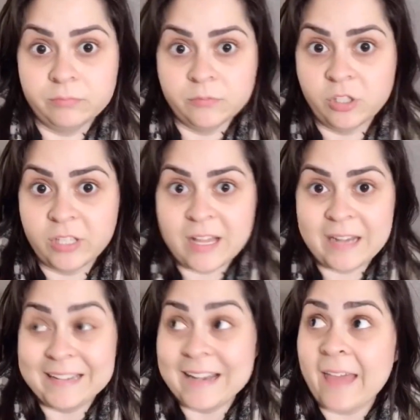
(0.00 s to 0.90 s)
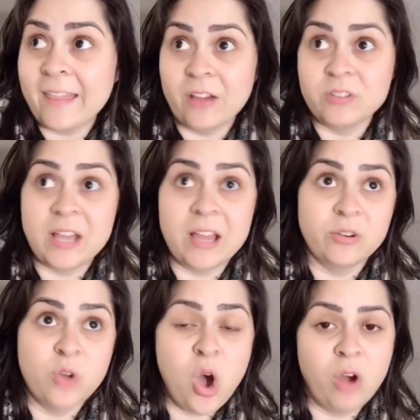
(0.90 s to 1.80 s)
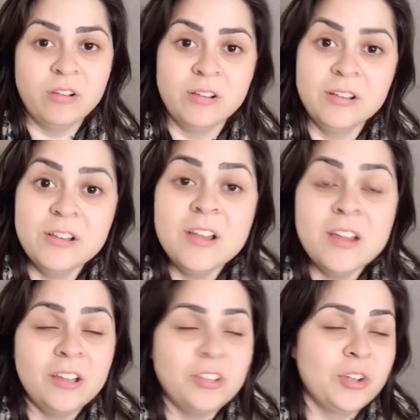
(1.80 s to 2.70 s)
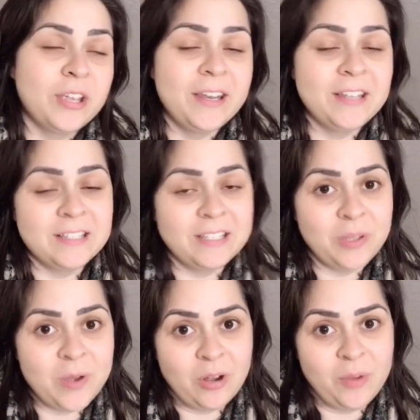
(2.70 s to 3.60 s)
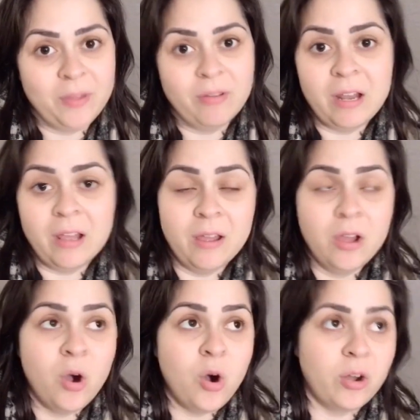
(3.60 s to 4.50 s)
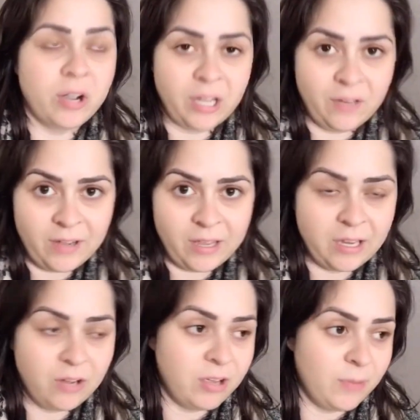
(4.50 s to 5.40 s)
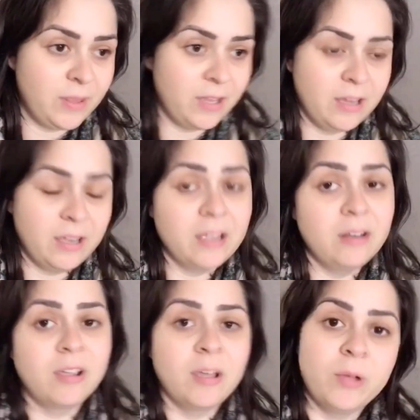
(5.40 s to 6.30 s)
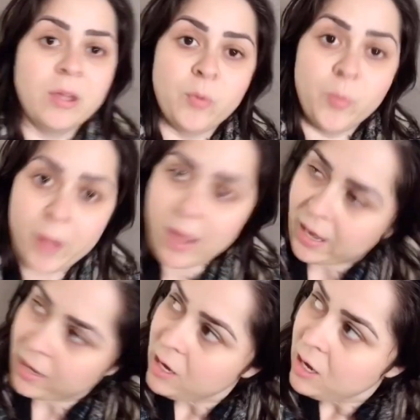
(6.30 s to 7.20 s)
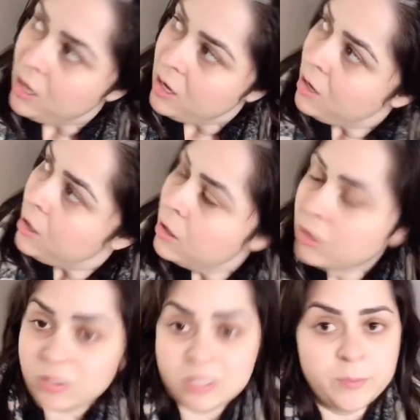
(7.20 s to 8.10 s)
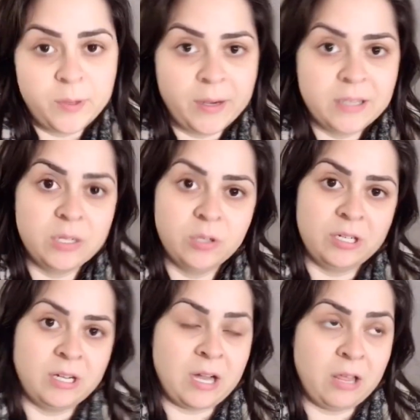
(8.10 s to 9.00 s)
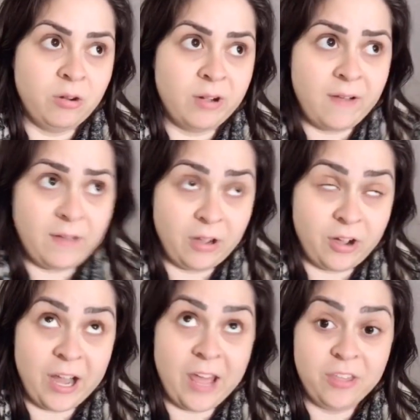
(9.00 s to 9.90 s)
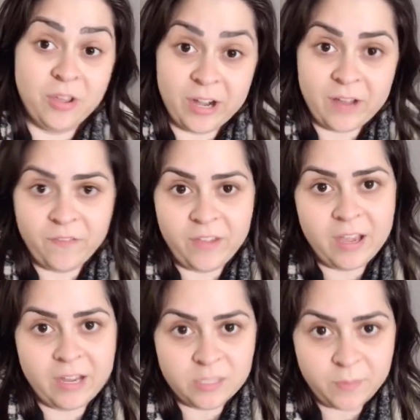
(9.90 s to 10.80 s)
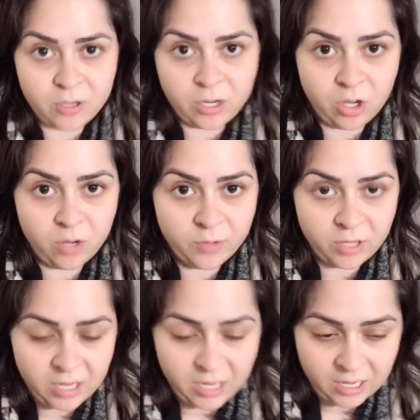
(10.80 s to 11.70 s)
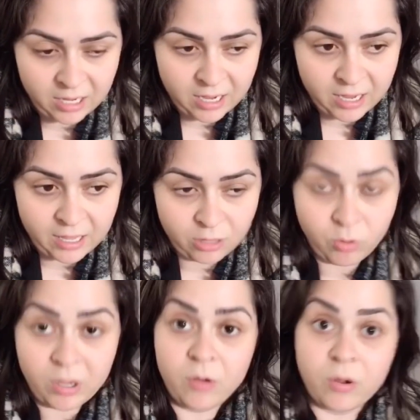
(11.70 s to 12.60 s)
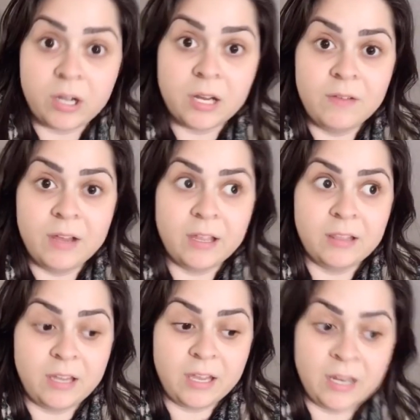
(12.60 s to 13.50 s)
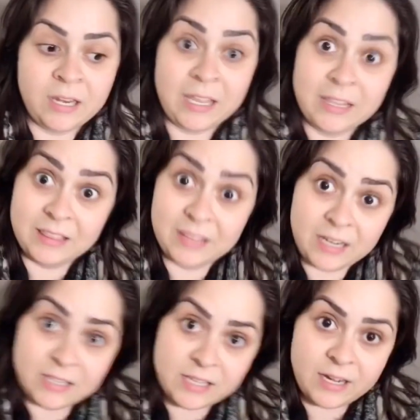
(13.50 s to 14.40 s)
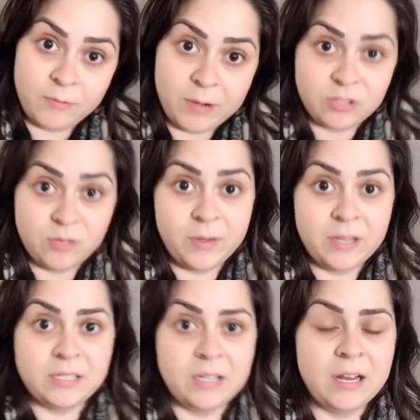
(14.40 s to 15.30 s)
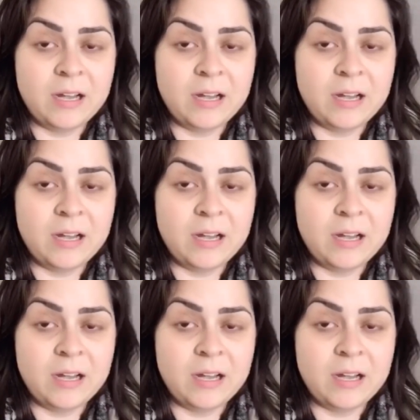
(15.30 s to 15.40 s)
no te dan nada, o sea, no. Yo ya necesito algo, me duele horrible, quiero que me digan qué es lo que voy a ocupar. No sé si me van a hacer otra radiografía, que espero que no, porque duele horrible que te quieran enderezar el brazo para hacer la